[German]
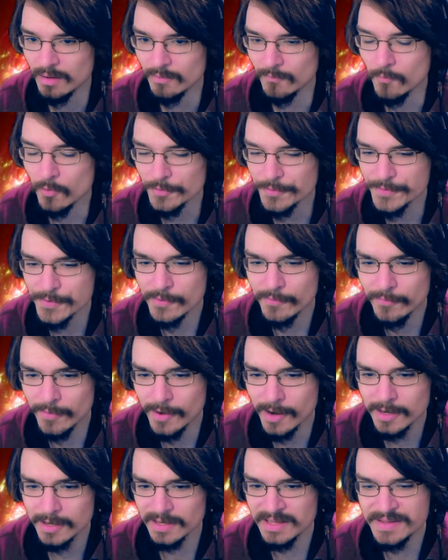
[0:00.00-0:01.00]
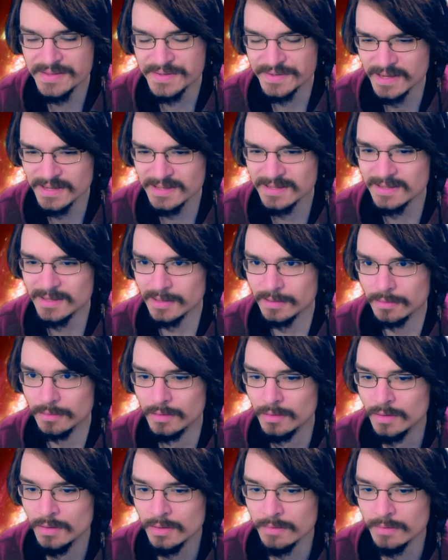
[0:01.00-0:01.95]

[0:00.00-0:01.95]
What the fuck ist das denn?